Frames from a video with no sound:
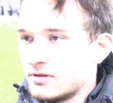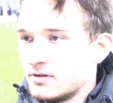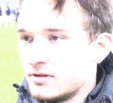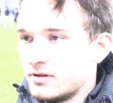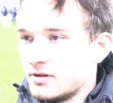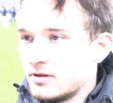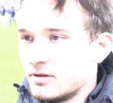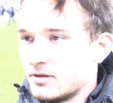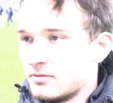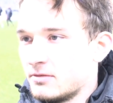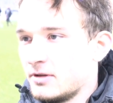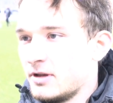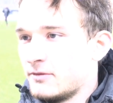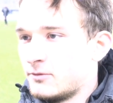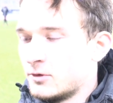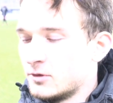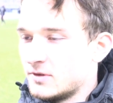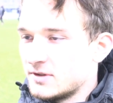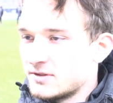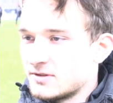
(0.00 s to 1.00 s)
Äh,
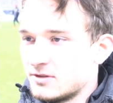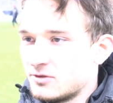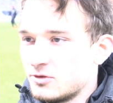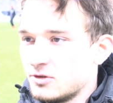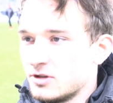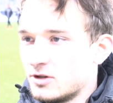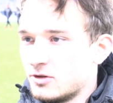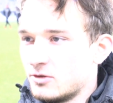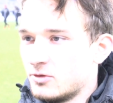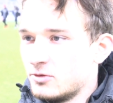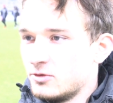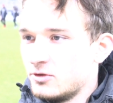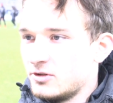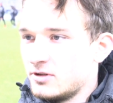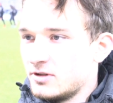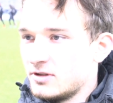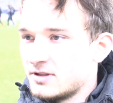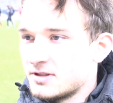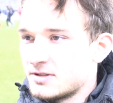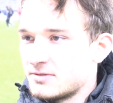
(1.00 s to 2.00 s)
Erfurt war es natürlich auch
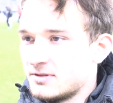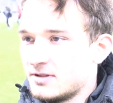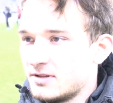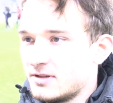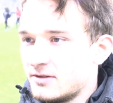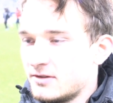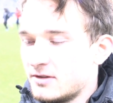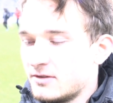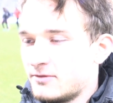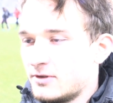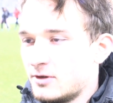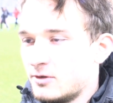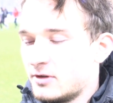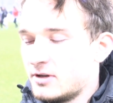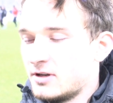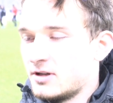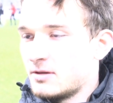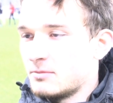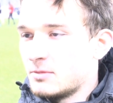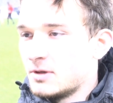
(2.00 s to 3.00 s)
unnötig, dass wir da
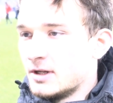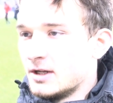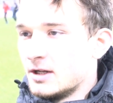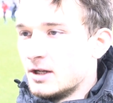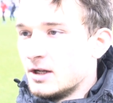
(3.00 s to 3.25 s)
verloren haben.